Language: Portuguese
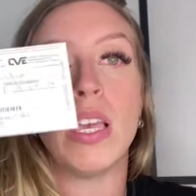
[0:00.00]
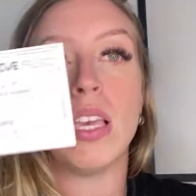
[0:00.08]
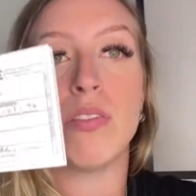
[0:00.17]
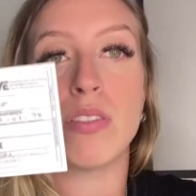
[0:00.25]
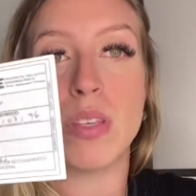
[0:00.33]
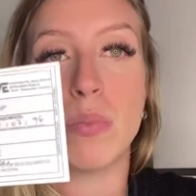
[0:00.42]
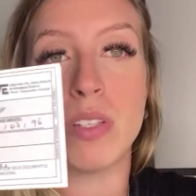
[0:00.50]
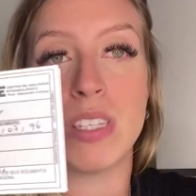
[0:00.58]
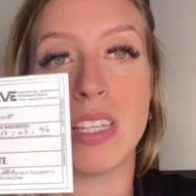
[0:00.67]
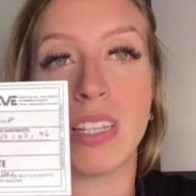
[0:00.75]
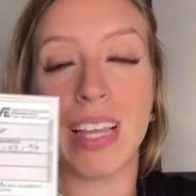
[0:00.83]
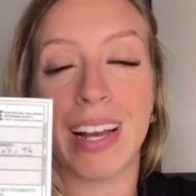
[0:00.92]
e você
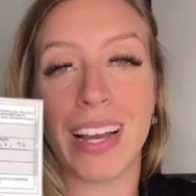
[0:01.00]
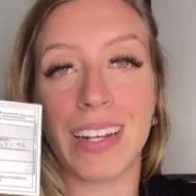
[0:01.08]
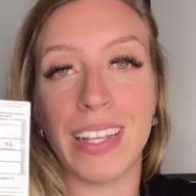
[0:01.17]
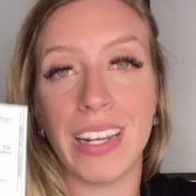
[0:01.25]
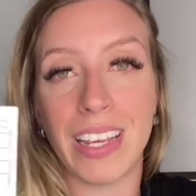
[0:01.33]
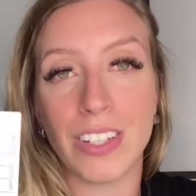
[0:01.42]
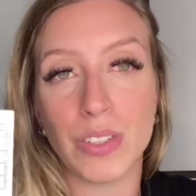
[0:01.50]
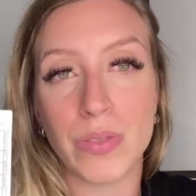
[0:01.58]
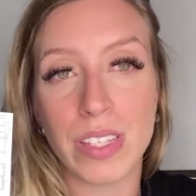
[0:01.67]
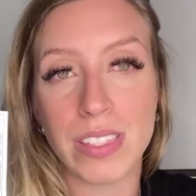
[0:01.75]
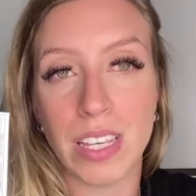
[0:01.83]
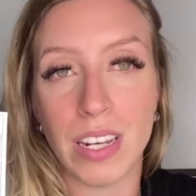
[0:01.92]
precisa ter a carteirinha de
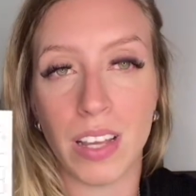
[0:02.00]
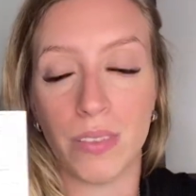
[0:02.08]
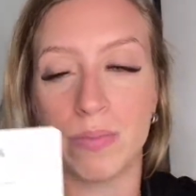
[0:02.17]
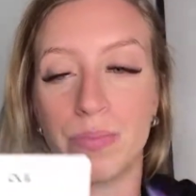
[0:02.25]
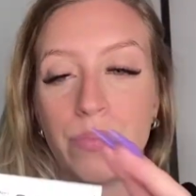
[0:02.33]
vacina,